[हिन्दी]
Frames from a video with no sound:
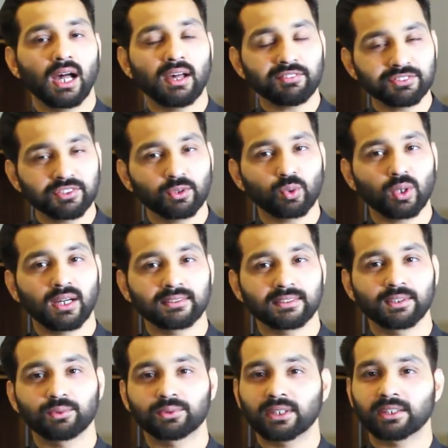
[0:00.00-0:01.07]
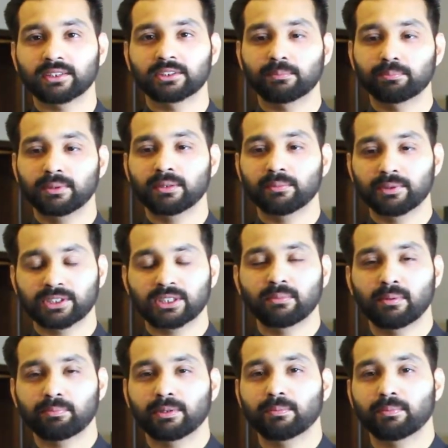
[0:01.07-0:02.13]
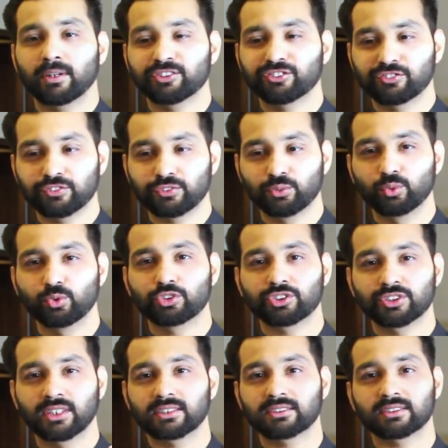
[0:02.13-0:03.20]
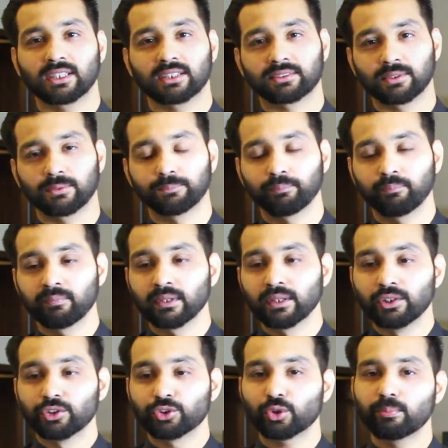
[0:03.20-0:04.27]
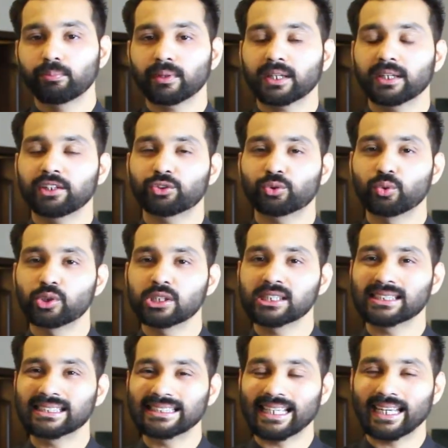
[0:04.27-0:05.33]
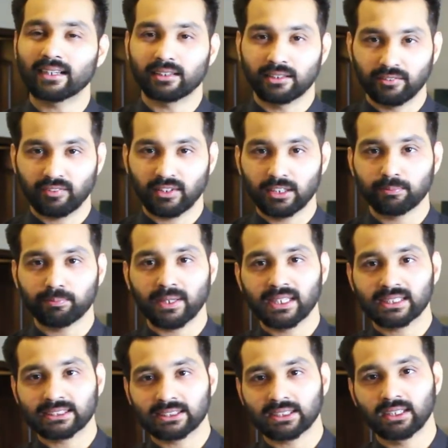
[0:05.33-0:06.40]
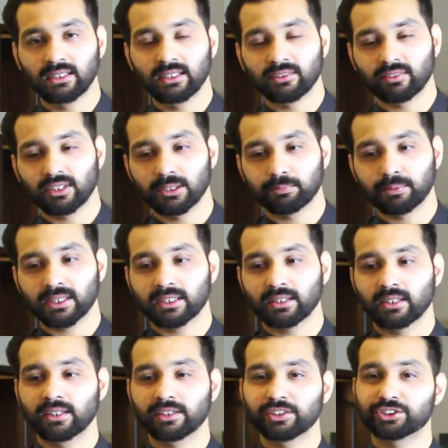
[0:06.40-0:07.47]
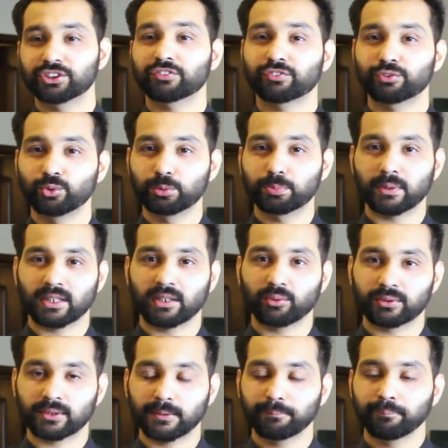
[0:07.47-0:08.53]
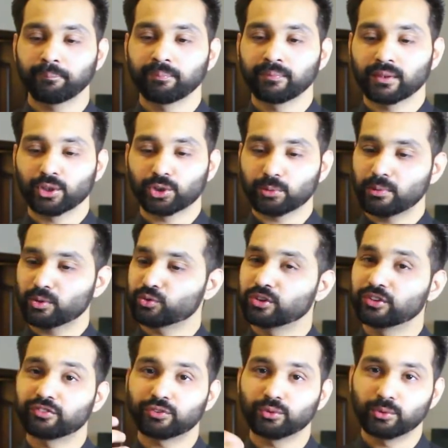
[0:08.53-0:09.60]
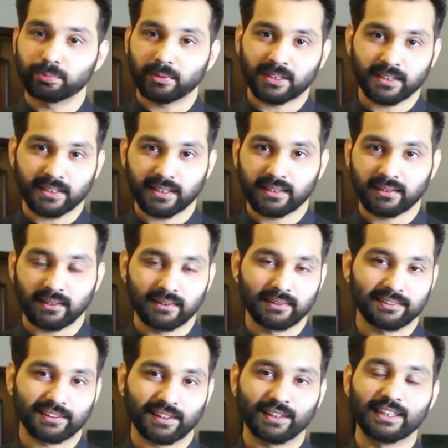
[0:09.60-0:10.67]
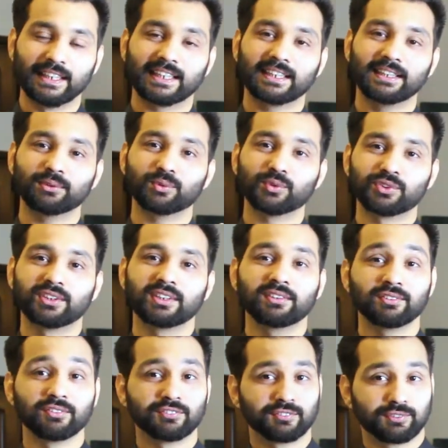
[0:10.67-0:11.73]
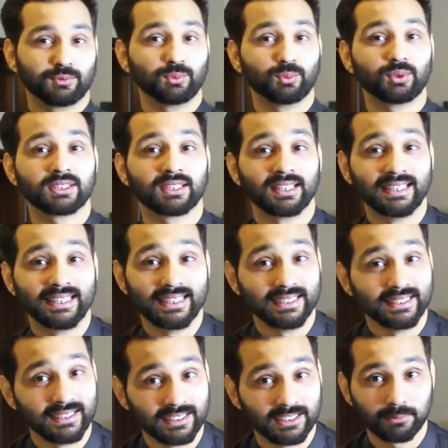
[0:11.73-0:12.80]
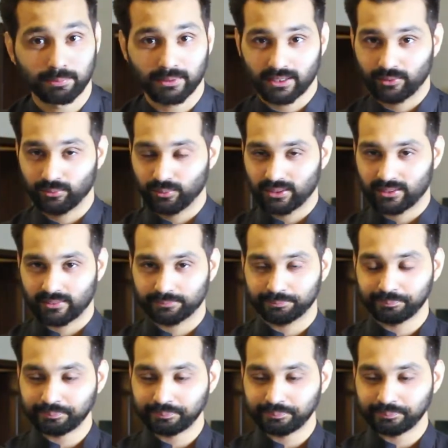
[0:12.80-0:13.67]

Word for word: अक्सर अवकात ये होता है कि जब भी हमेशा मैं अपने पास फ्रूट्स नट्स रखता हूँ तो मेरी थोड़ी सी एक डेवलप है एक स्किल डेवलप है कि अगर नीचे फ्रूट पड़ा होता तो मैं उस दिन फ्रूट पकड़ के खा लेता लेकिन उस दिन फ्रूट नहीं पड़ा हुआ था